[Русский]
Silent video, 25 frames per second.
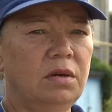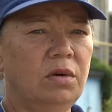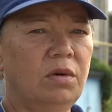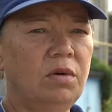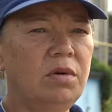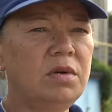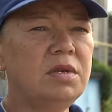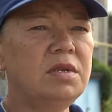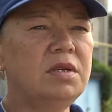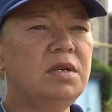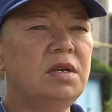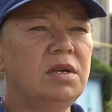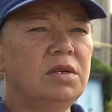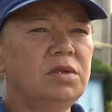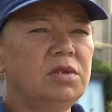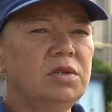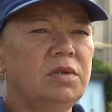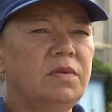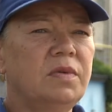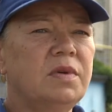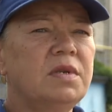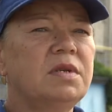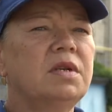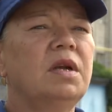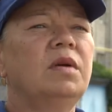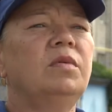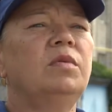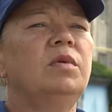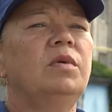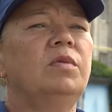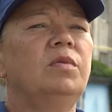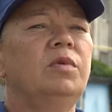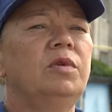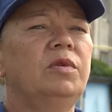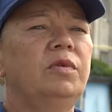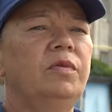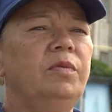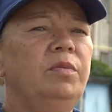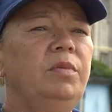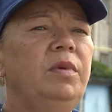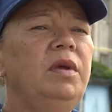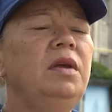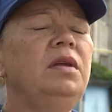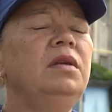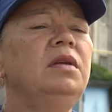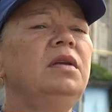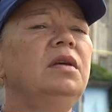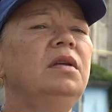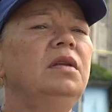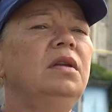Коз держит в основном, вот в
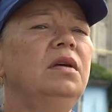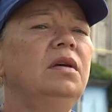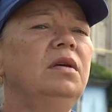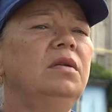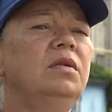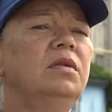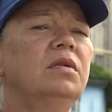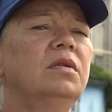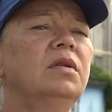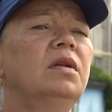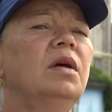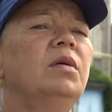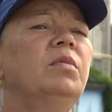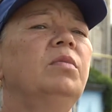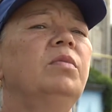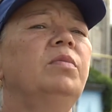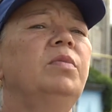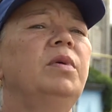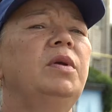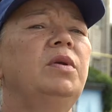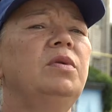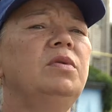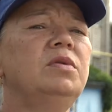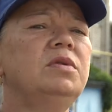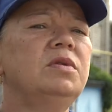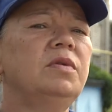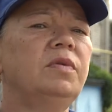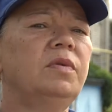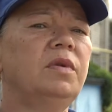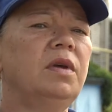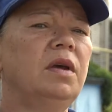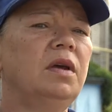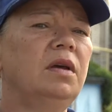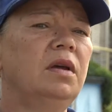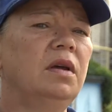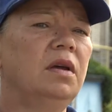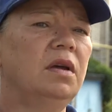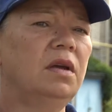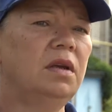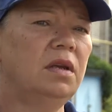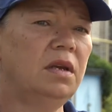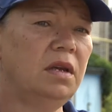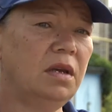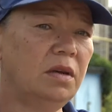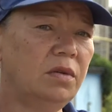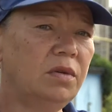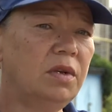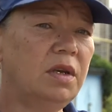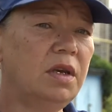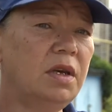Минькина, там Березовке.
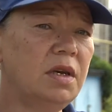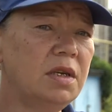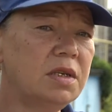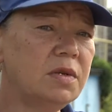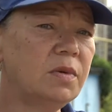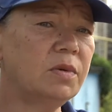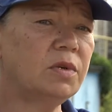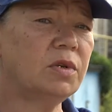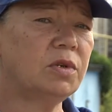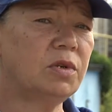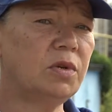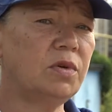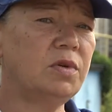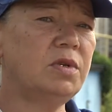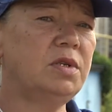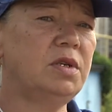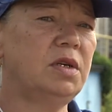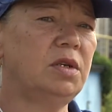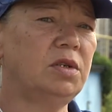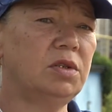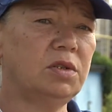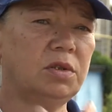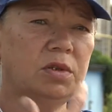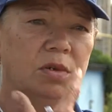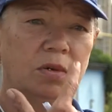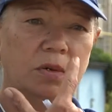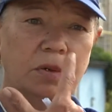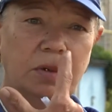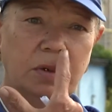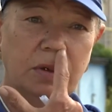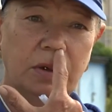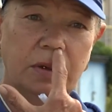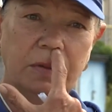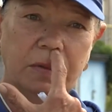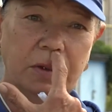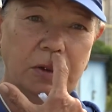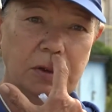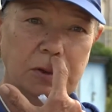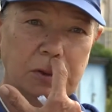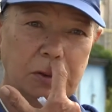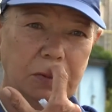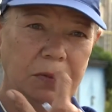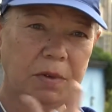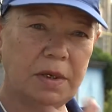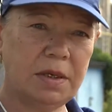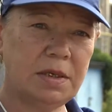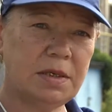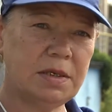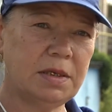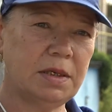Е- есть вот кто держит. Но говорю же, у
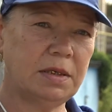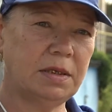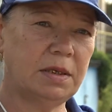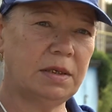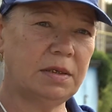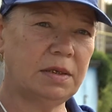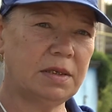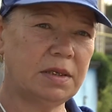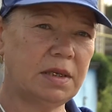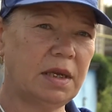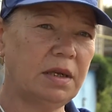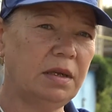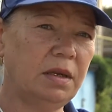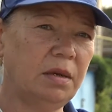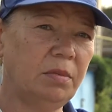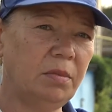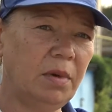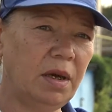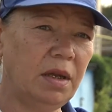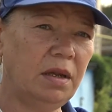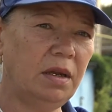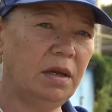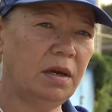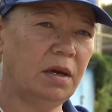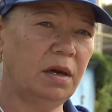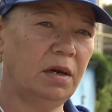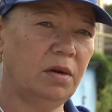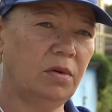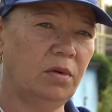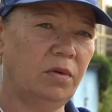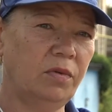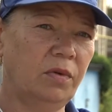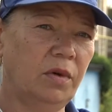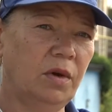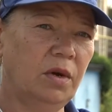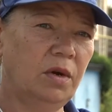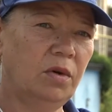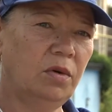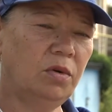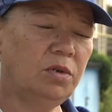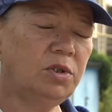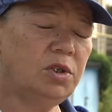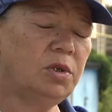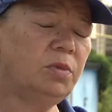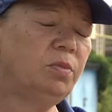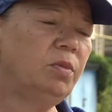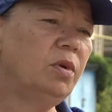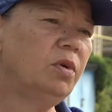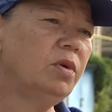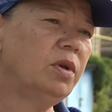нас этот, стало мало коров,
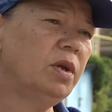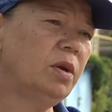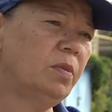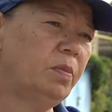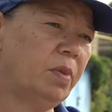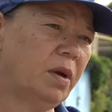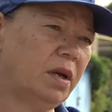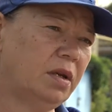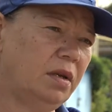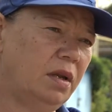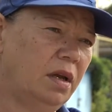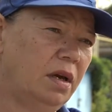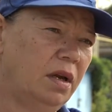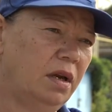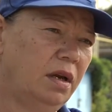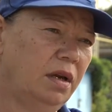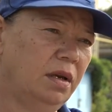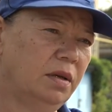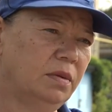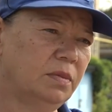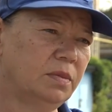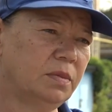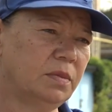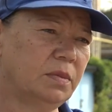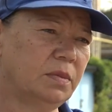очень многие продали.